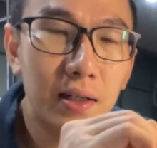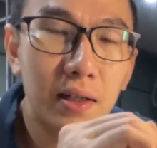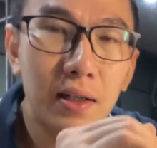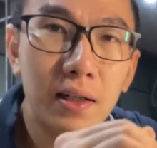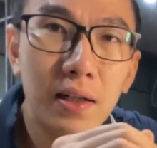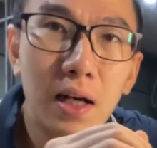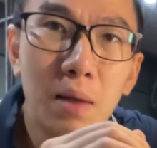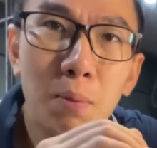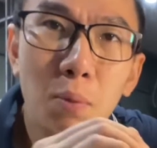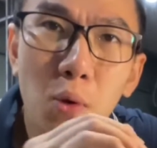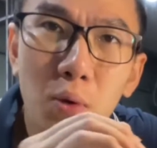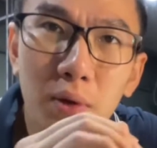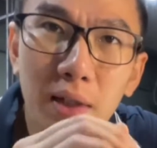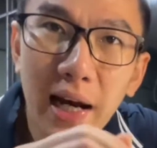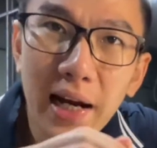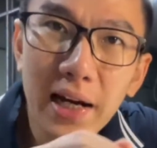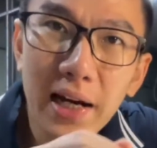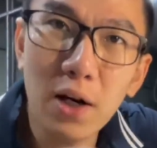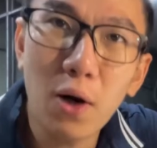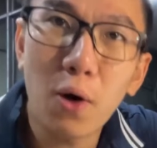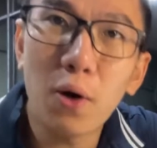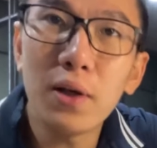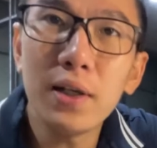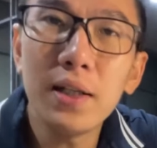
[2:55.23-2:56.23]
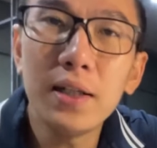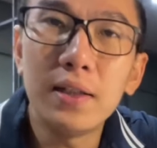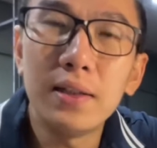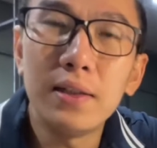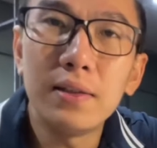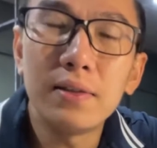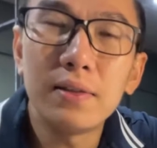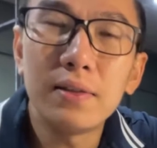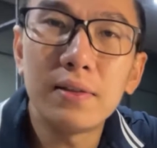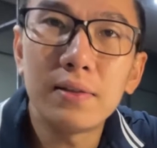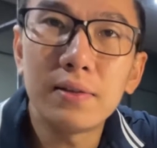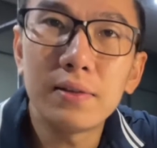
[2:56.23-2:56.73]
nó muốn thay đổi
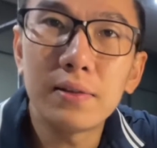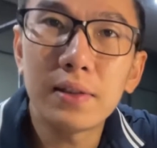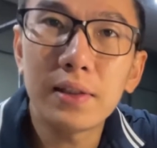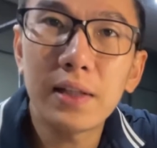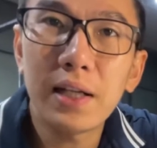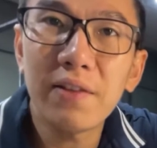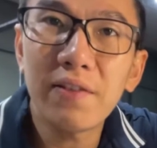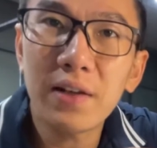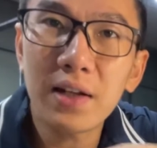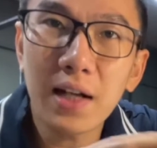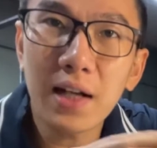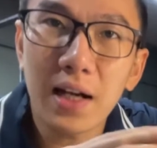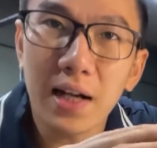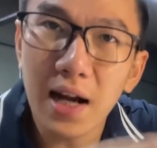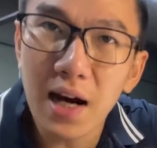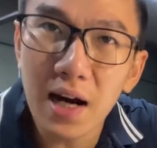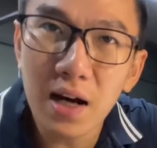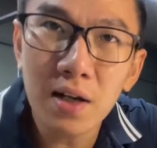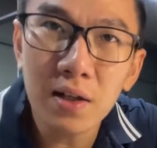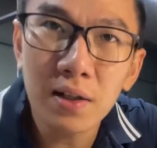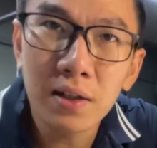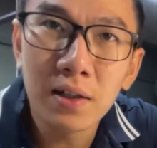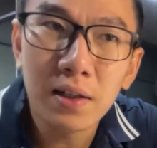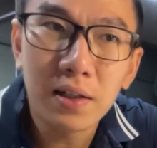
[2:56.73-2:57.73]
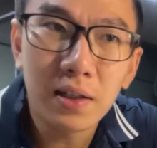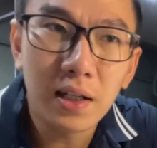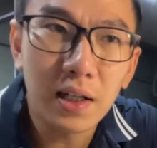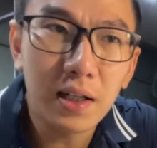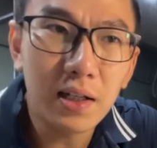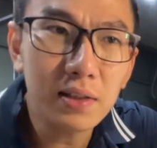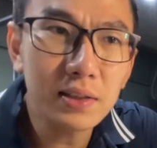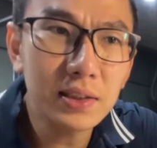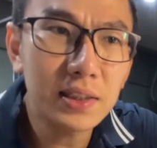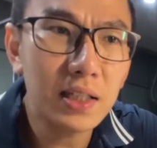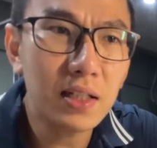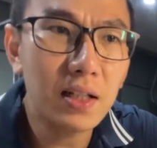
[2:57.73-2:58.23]
được cái vấn đề đó thì
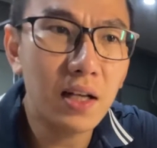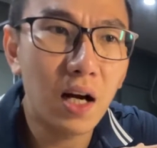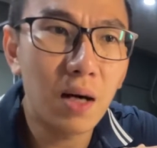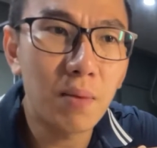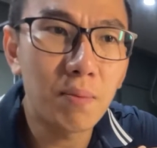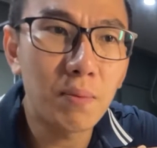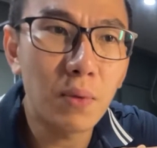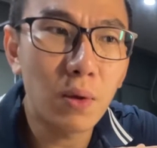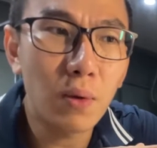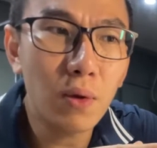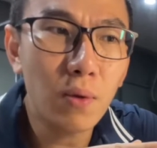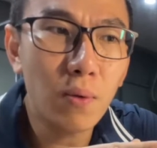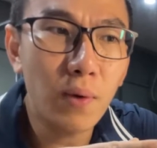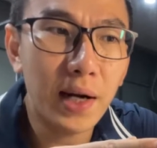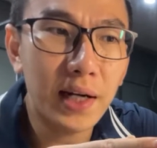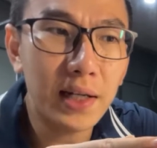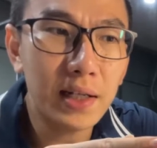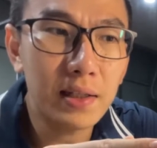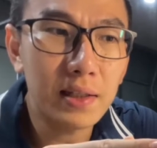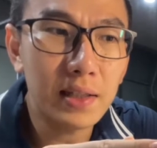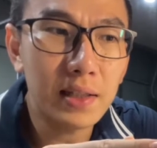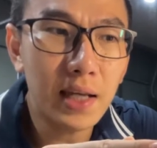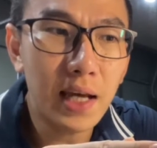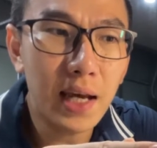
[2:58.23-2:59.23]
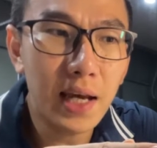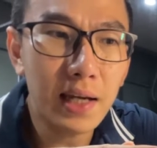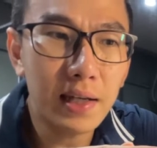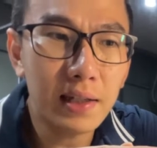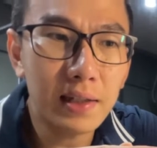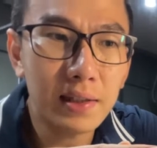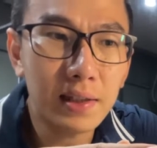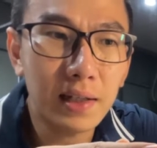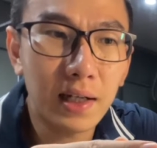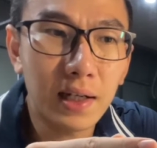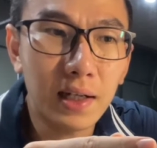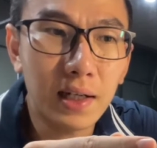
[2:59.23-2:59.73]
nó sẽ cần một cái khoảng thời
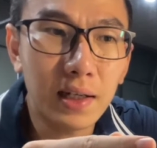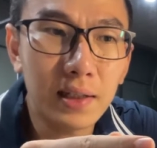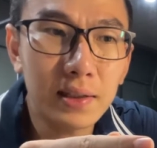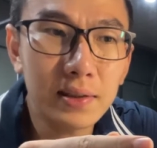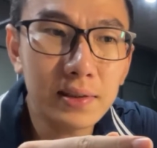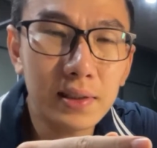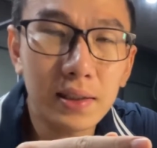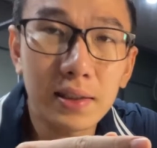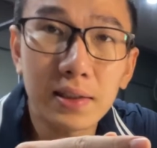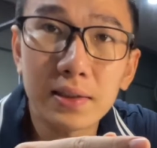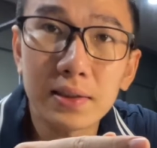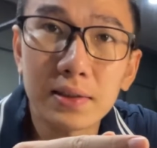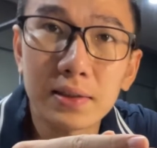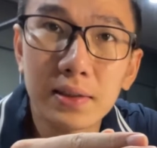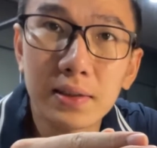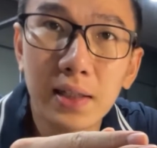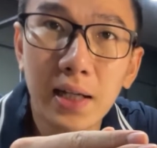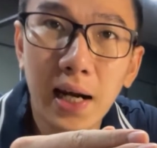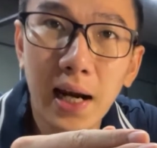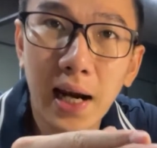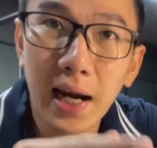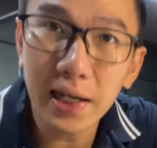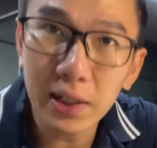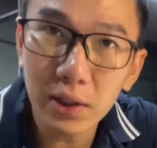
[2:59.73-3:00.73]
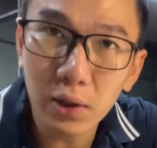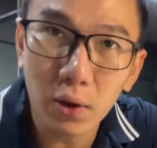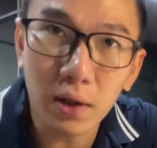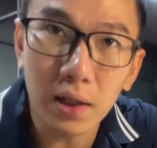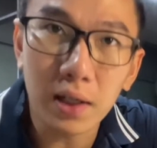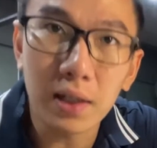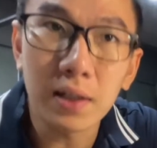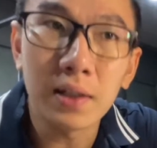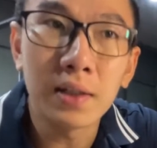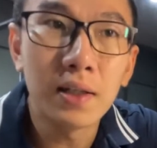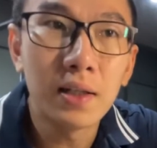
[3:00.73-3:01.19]
gian cỡ từ 2 tuần